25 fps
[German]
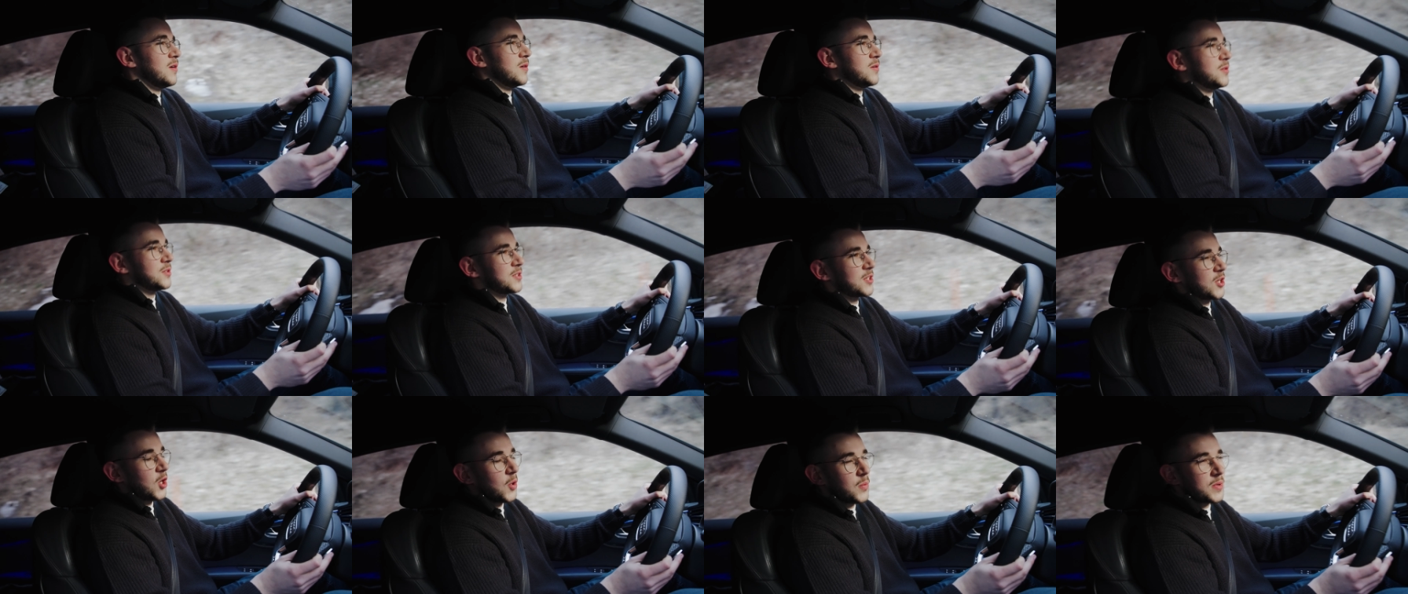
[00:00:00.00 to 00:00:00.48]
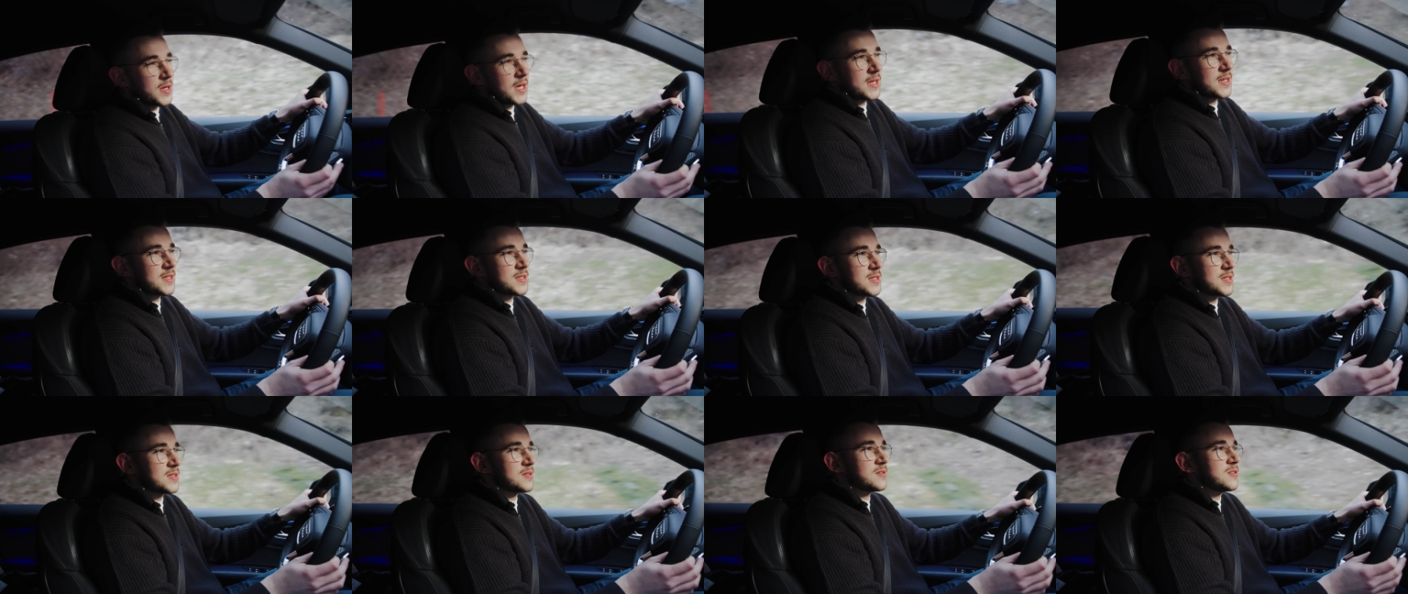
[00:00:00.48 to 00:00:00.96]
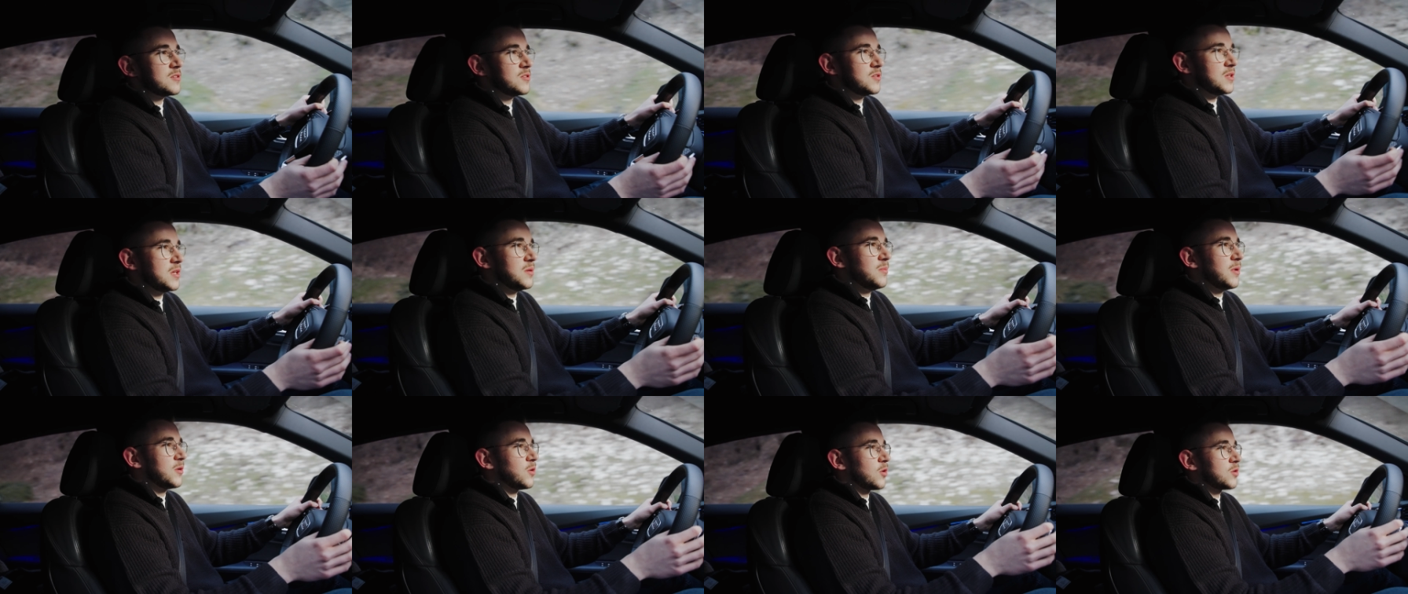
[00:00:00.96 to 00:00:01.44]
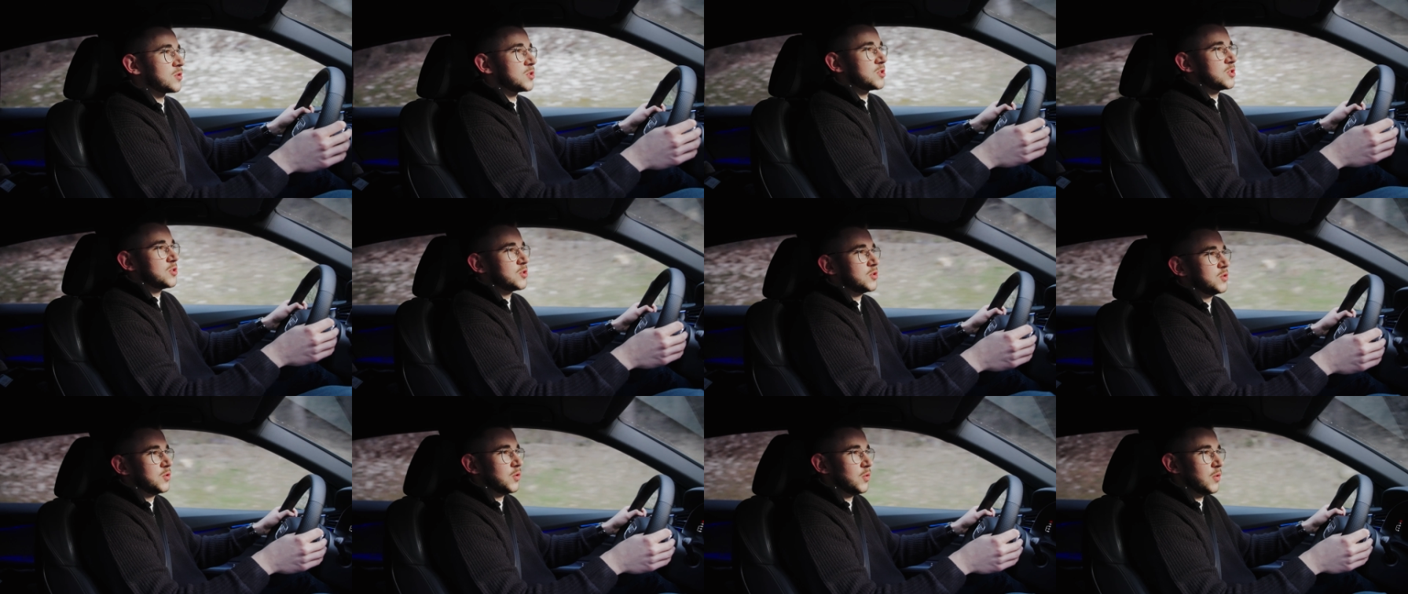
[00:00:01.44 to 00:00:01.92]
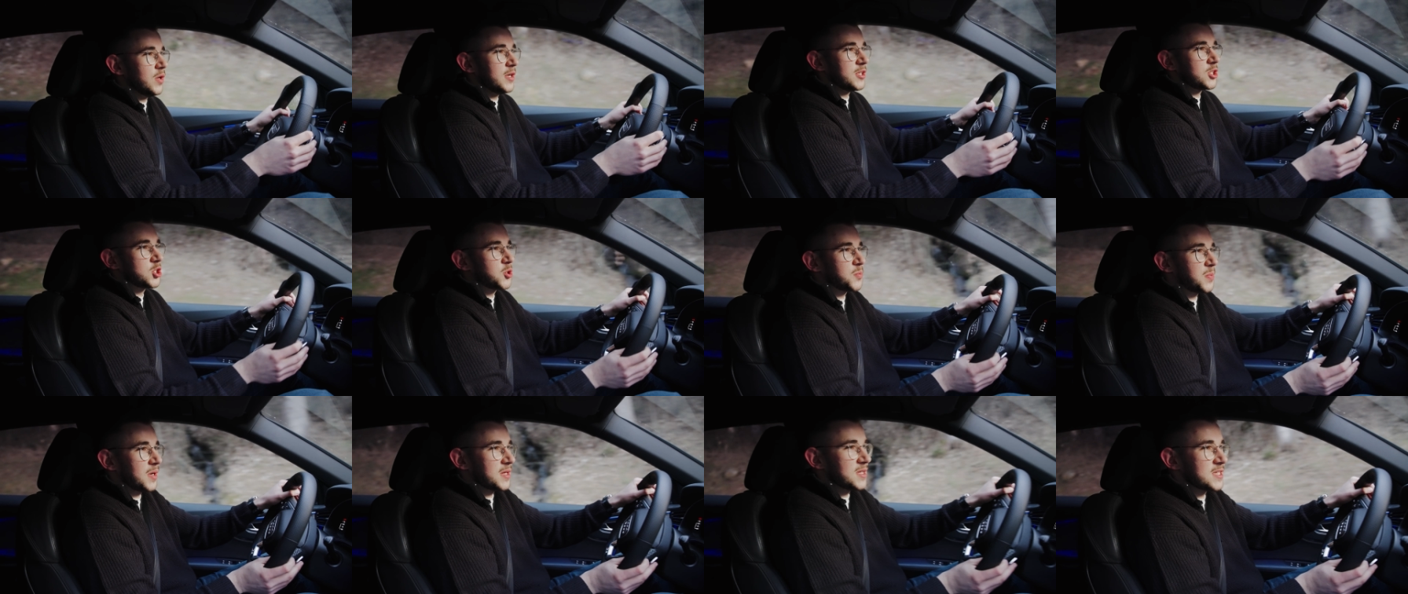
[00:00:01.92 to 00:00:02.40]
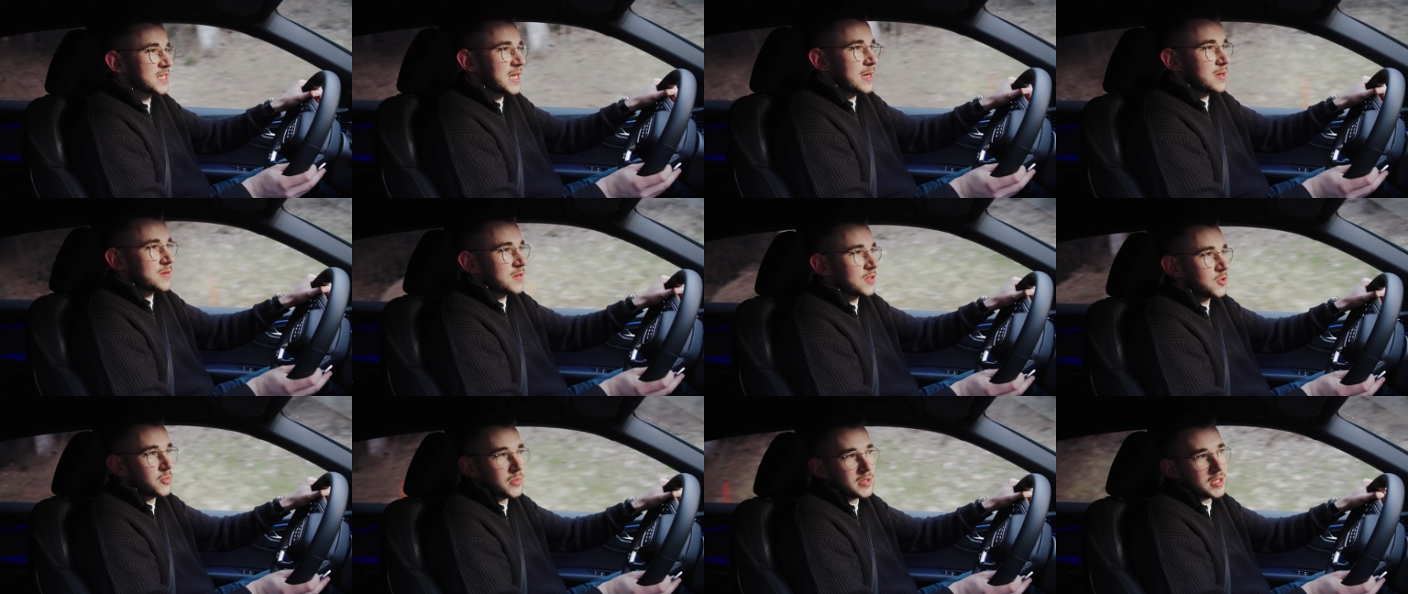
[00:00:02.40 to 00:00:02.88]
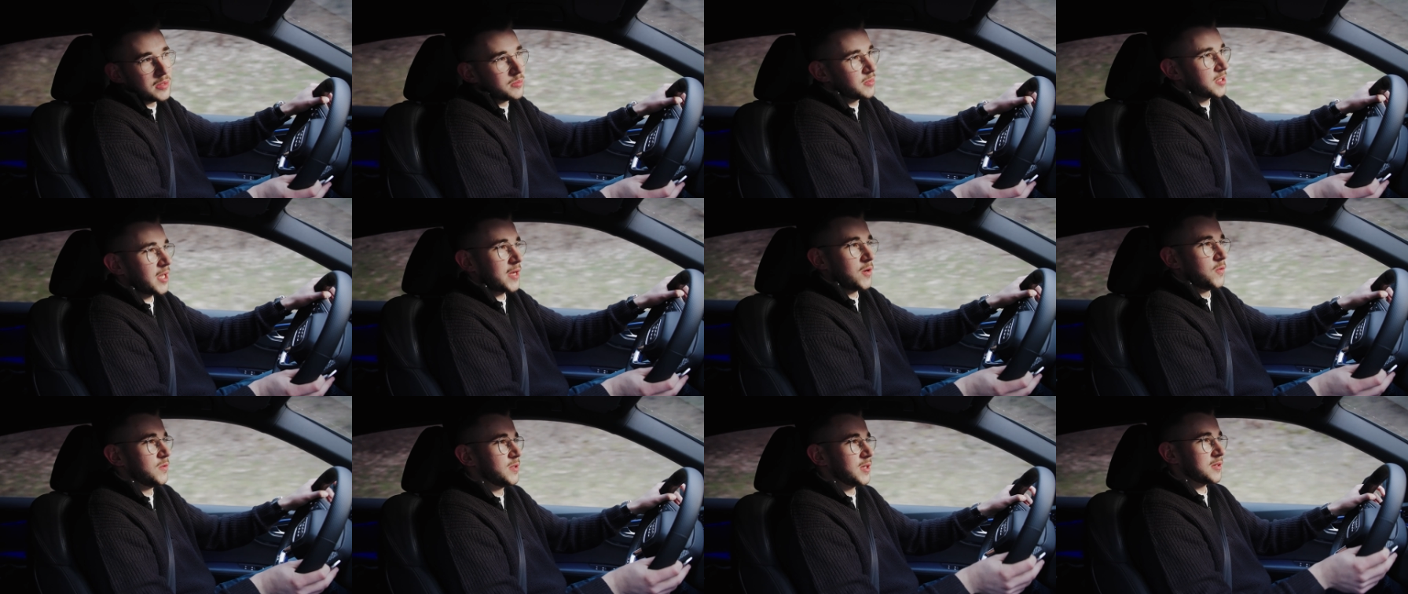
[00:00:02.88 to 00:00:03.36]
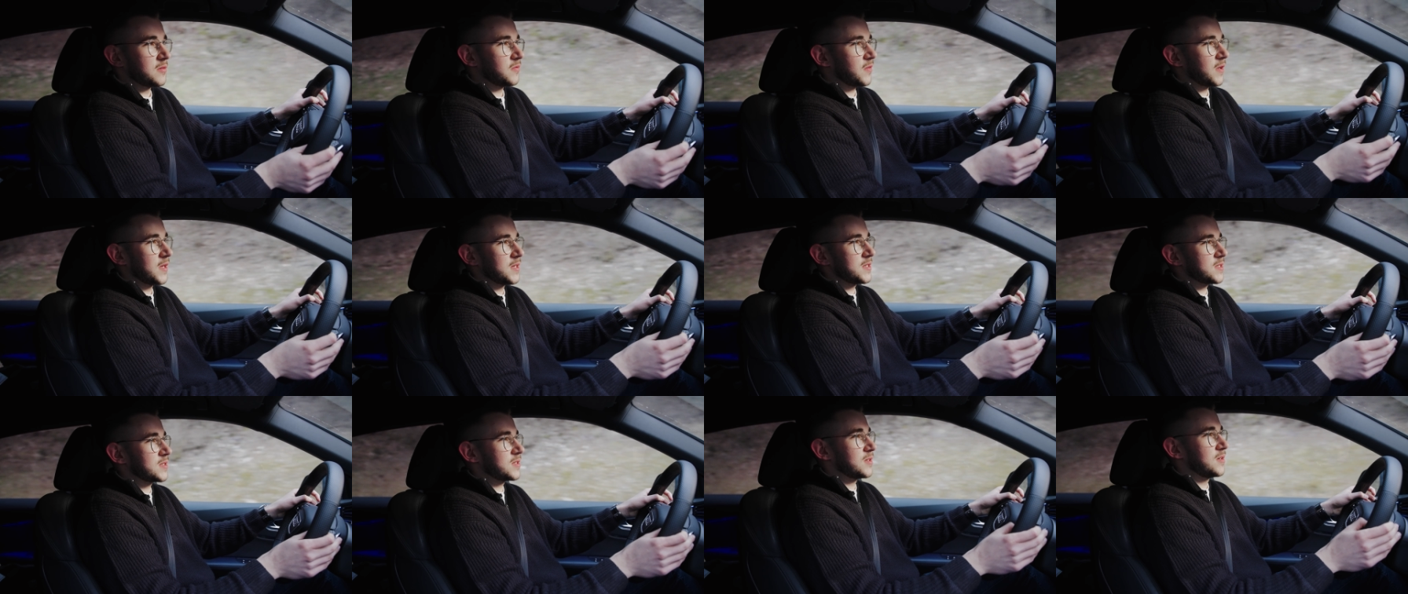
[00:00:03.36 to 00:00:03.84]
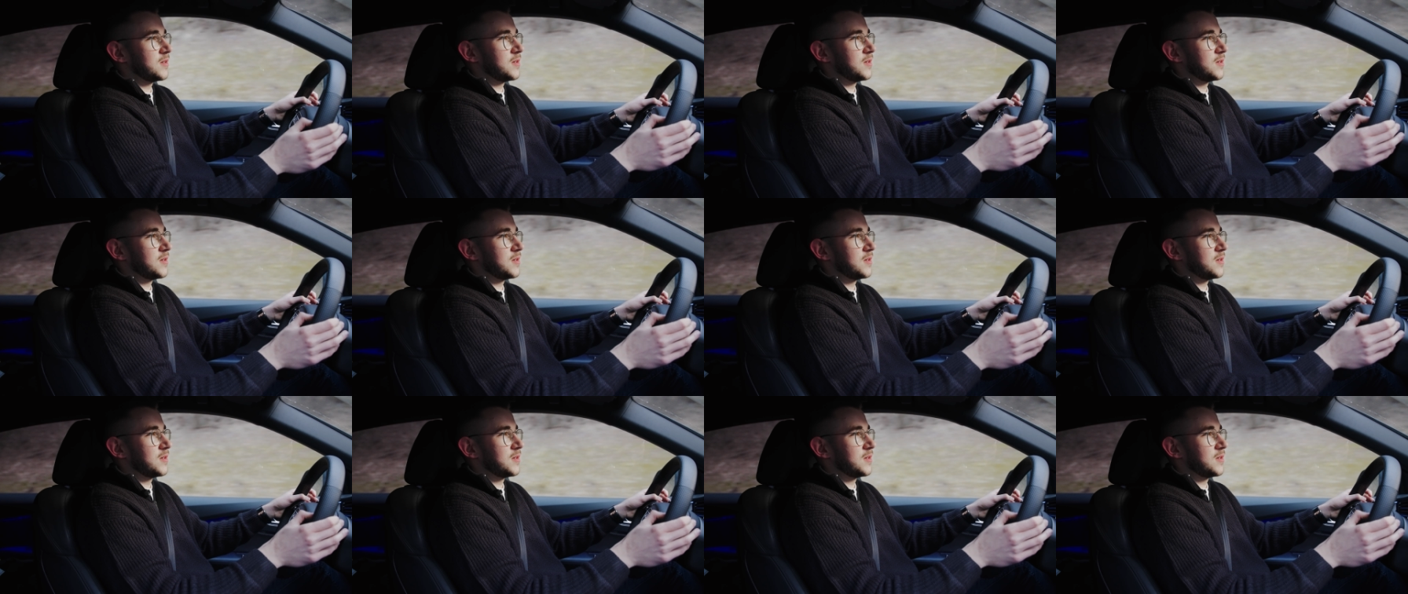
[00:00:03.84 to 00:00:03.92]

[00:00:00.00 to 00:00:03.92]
Ich glaube ja, das ist immer noch so entspannt, selbst wenn du mit dem 300 fährst.